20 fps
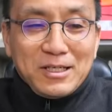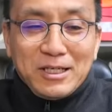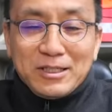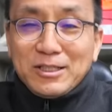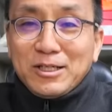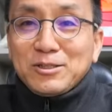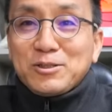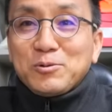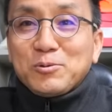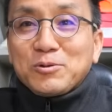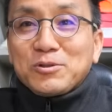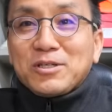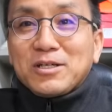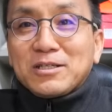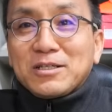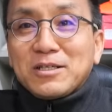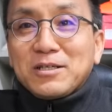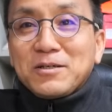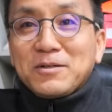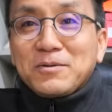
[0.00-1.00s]
예상치
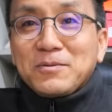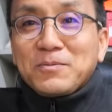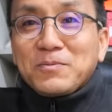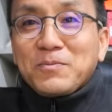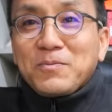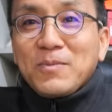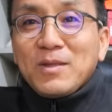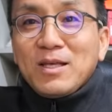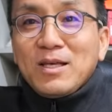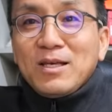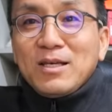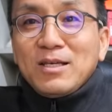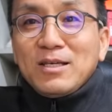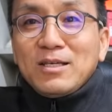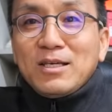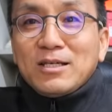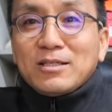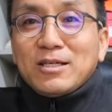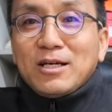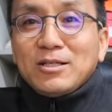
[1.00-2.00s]
못하게
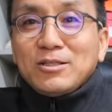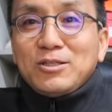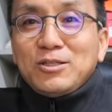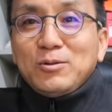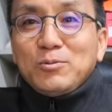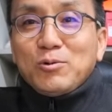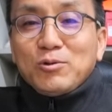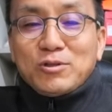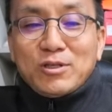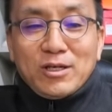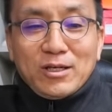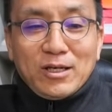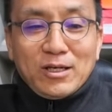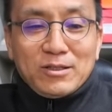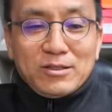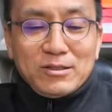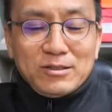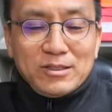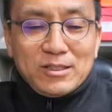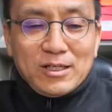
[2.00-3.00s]
예상치
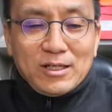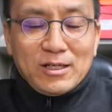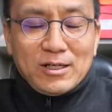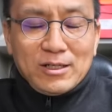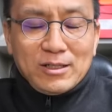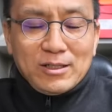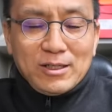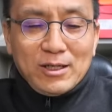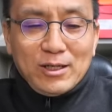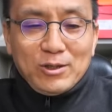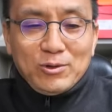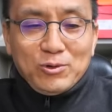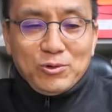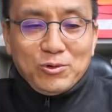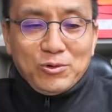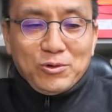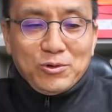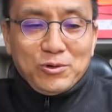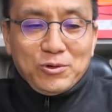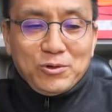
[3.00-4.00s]
못하게 등장한
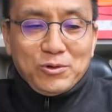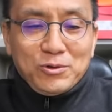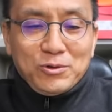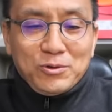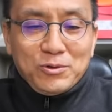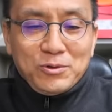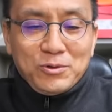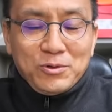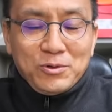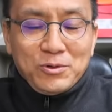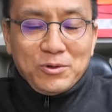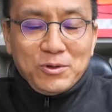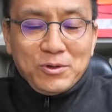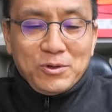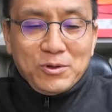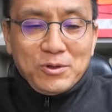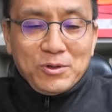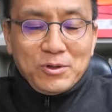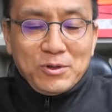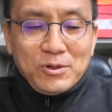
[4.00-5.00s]
게요
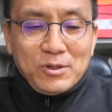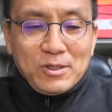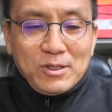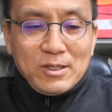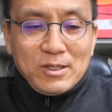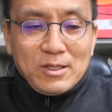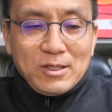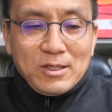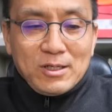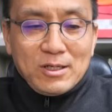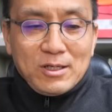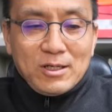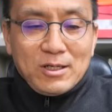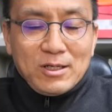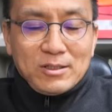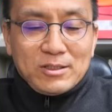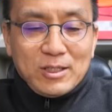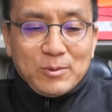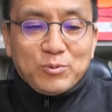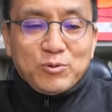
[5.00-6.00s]

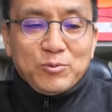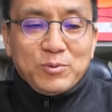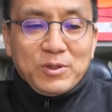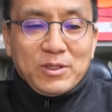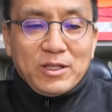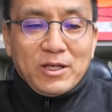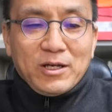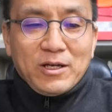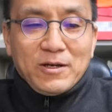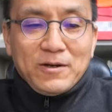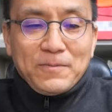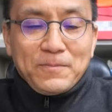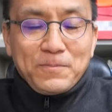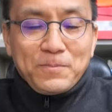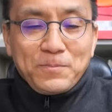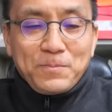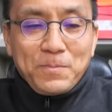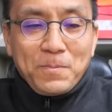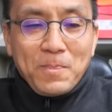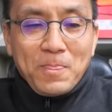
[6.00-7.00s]
어, 제품인데
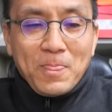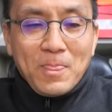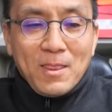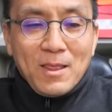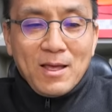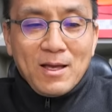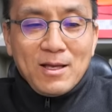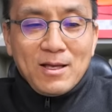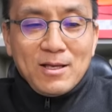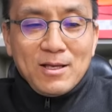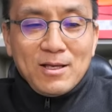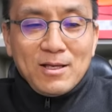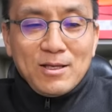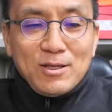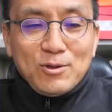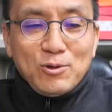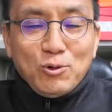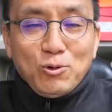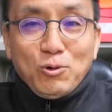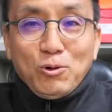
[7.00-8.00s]

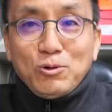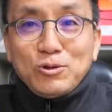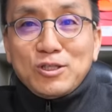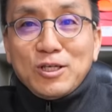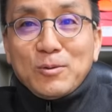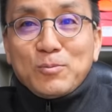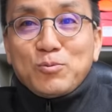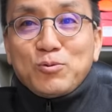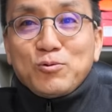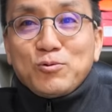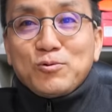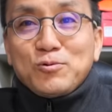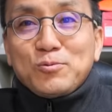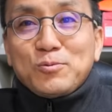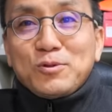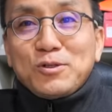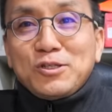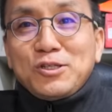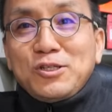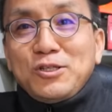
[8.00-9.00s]
요
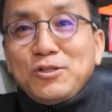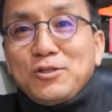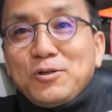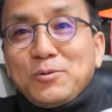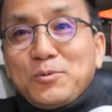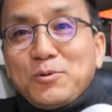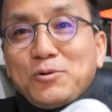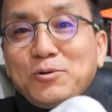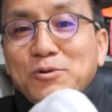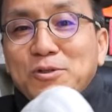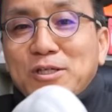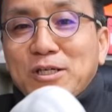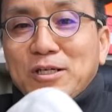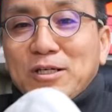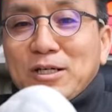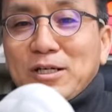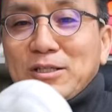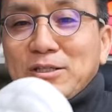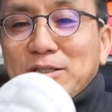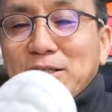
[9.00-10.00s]
제품을 신어보고
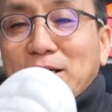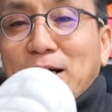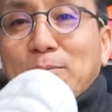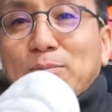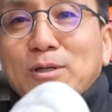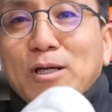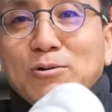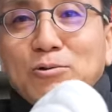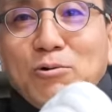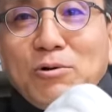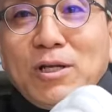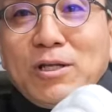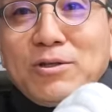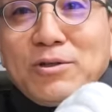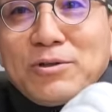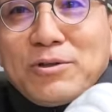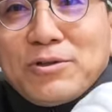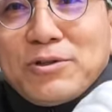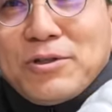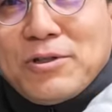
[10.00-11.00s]
제가 이제 깜짝
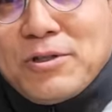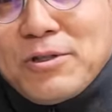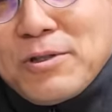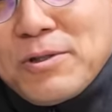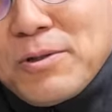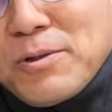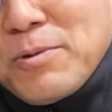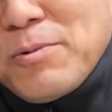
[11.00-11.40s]
놀랬던 거죠